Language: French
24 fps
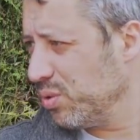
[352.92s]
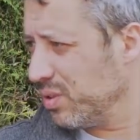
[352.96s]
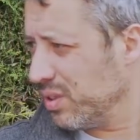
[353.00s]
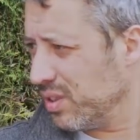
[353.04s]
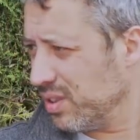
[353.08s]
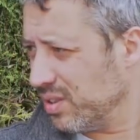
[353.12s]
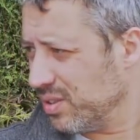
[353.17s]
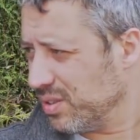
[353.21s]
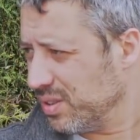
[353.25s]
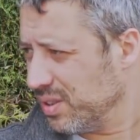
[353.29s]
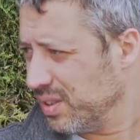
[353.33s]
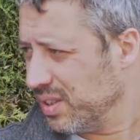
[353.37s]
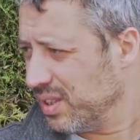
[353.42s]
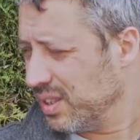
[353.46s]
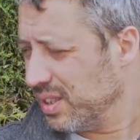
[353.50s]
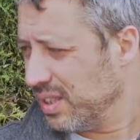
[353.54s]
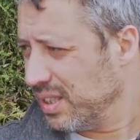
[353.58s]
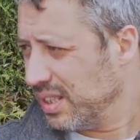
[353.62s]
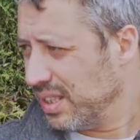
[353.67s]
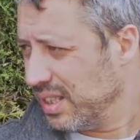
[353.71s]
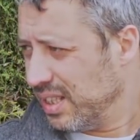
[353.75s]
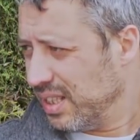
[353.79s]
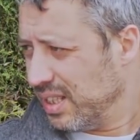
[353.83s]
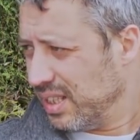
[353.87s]
Voilà, c'est
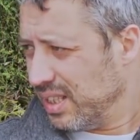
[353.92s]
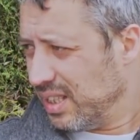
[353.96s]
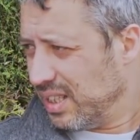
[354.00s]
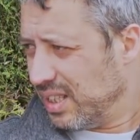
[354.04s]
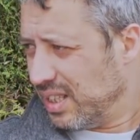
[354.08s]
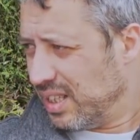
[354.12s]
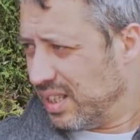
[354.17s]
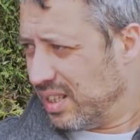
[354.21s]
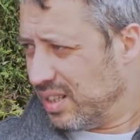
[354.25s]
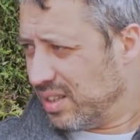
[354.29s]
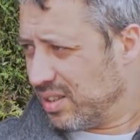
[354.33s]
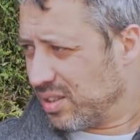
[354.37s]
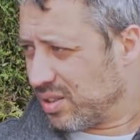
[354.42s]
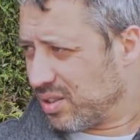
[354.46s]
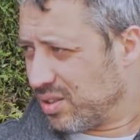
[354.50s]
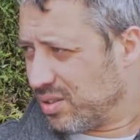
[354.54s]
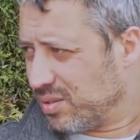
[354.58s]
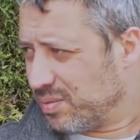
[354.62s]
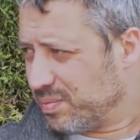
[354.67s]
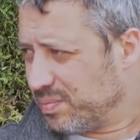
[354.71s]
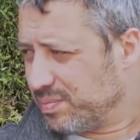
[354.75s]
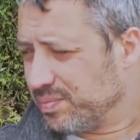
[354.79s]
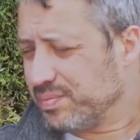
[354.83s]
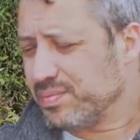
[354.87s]
exactement ça, alors quelques
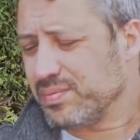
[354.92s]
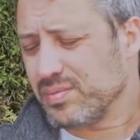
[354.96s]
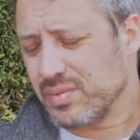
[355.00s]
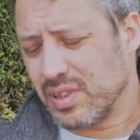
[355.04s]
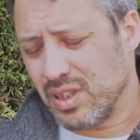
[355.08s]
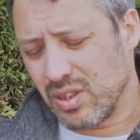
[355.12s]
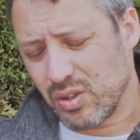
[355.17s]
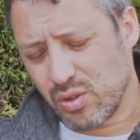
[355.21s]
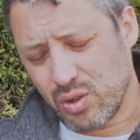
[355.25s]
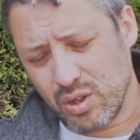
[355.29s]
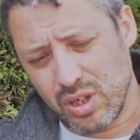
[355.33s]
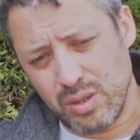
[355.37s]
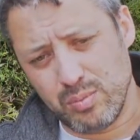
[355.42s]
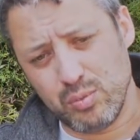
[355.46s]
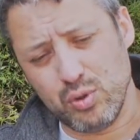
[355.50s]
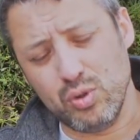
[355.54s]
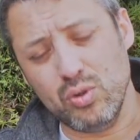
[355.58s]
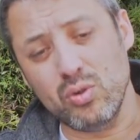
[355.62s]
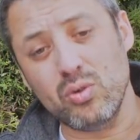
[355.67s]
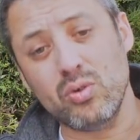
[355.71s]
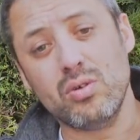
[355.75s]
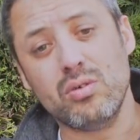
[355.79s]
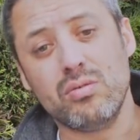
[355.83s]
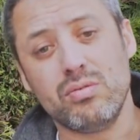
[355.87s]
euh. la
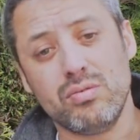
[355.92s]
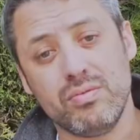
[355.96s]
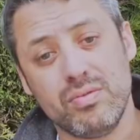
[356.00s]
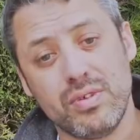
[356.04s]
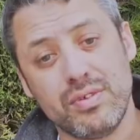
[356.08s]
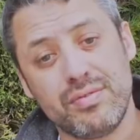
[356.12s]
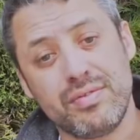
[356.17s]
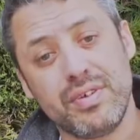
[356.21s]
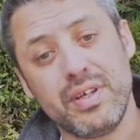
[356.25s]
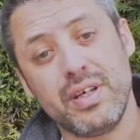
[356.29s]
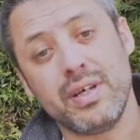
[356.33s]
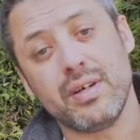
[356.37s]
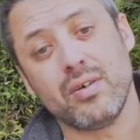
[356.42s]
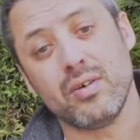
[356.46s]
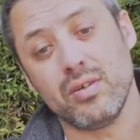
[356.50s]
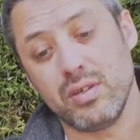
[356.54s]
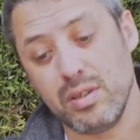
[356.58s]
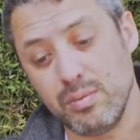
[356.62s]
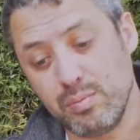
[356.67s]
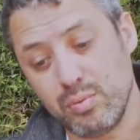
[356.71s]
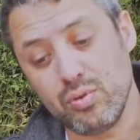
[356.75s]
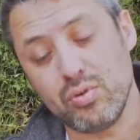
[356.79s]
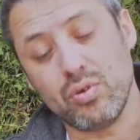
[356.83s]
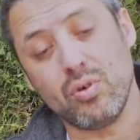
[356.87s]
mono, vous devez faire
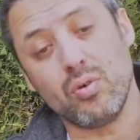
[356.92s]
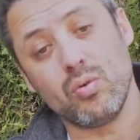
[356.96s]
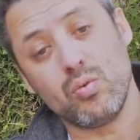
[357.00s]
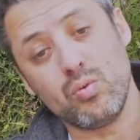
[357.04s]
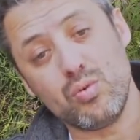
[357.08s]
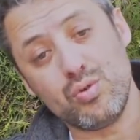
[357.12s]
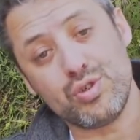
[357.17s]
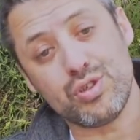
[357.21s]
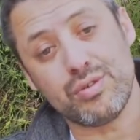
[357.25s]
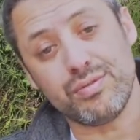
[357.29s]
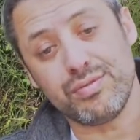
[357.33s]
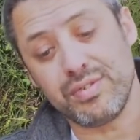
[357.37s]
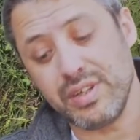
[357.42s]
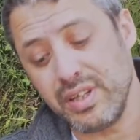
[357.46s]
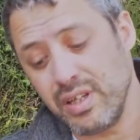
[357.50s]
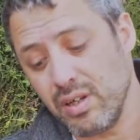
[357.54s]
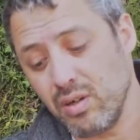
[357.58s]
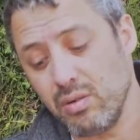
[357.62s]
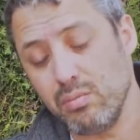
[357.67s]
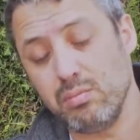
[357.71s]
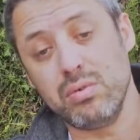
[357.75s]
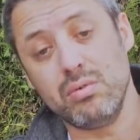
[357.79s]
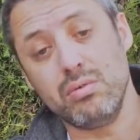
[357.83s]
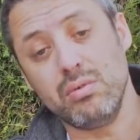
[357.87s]
des poses en rouge, en
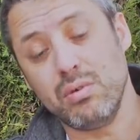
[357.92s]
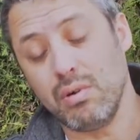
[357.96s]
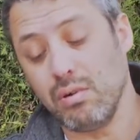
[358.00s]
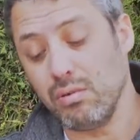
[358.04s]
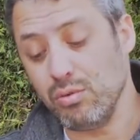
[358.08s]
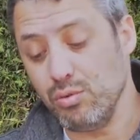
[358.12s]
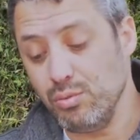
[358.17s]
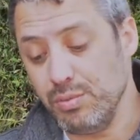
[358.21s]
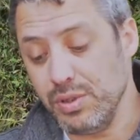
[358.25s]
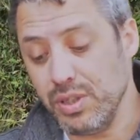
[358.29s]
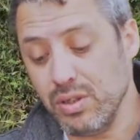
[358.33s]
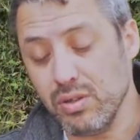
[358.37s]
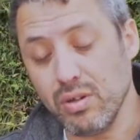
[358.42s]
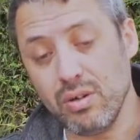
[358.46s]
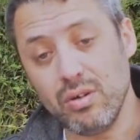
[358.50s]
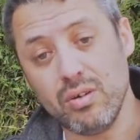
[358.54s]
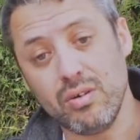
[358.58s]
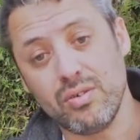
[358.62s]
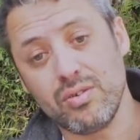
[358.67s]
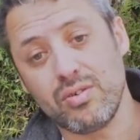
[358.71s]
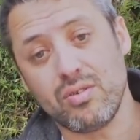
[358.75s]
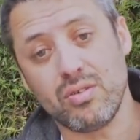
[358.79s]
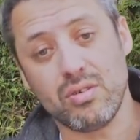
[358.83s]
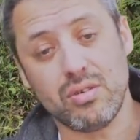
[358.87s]
vert, en bleu, en
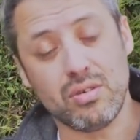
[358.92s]
luminance.